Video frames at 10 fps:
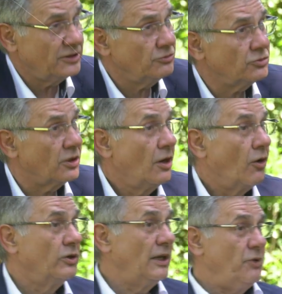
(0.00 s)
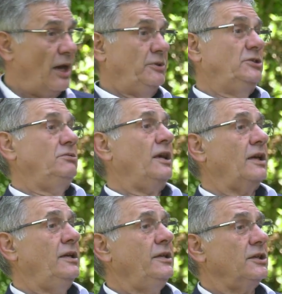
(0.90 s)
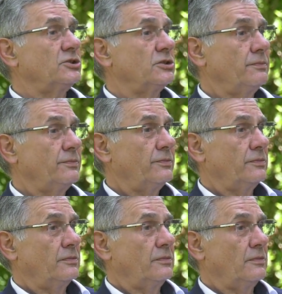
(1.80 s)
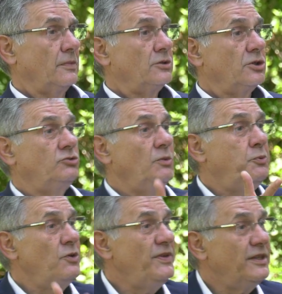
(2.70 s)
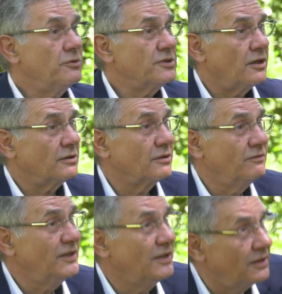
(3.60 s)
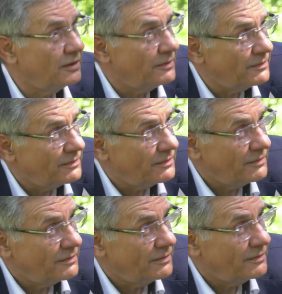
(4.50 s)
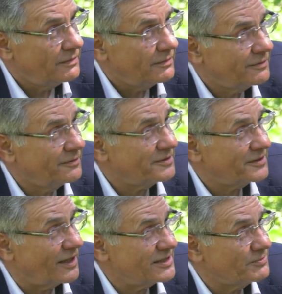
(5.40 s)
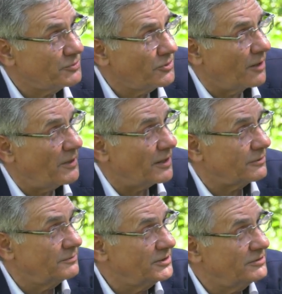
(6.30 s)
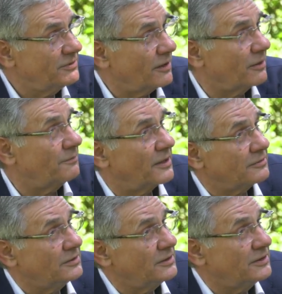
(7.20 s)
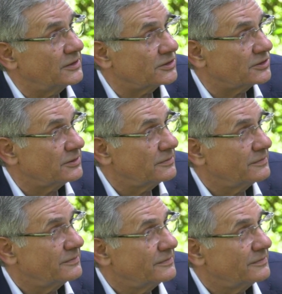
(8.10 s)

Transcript: dis toujours, on est mieux à Bichulac à Ilkirch. Je suis plus vite au centre-ville de Strasbourg en partant de Bischwiller qu'en partant d'Ilkirch. Combien de